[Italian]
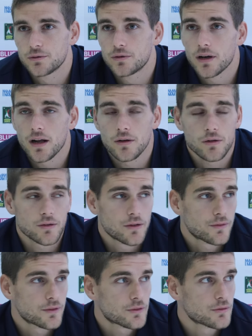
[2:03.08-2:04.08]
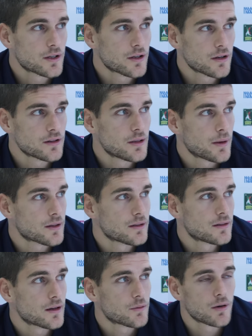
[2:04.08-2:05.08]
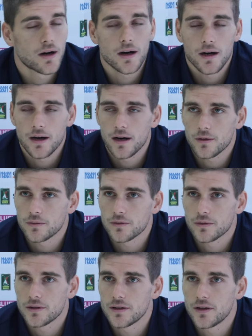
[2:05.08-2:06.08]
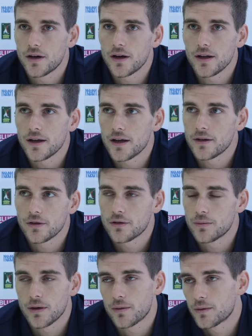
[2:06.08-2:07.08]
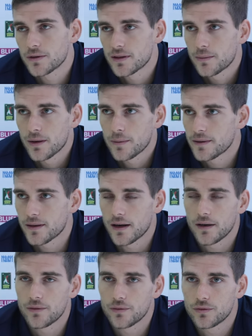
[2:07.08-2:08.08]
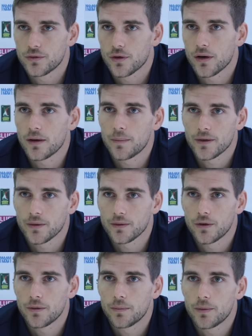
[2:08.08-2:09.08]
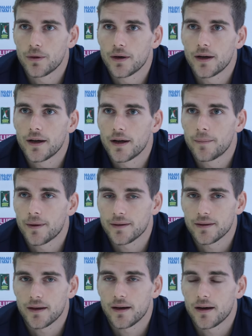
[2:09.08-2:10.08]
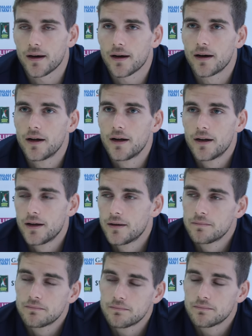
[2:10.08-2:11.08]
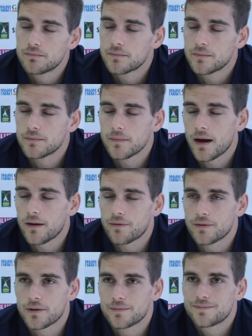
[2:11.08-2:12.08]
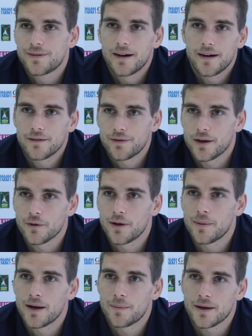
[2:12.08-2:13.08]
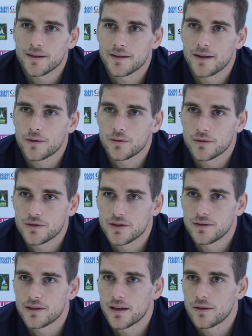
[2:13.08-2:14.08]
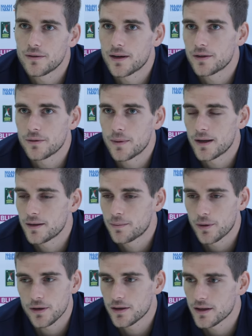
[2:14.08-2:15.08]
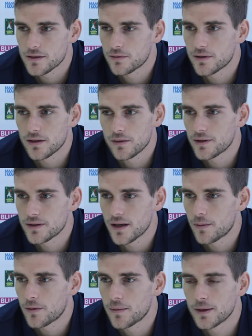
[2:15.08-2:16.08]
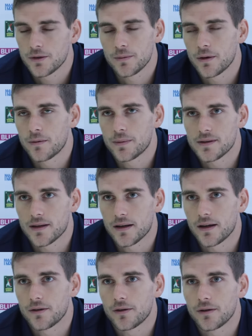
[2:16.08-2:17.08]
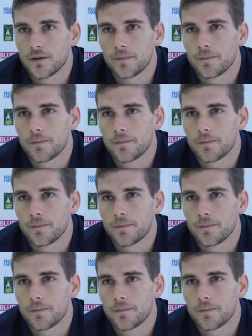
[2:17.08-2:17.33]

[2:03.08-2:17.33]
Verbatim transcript: dura, loro hanno fatto una grande partita qua contro di noi e noi dobbiamo sempre pensare al futuro, al passo dopo e passare a fare una bella partita contro Civitanova domani, poi il risultato vediamo, ma dobbiamo pensare a noi.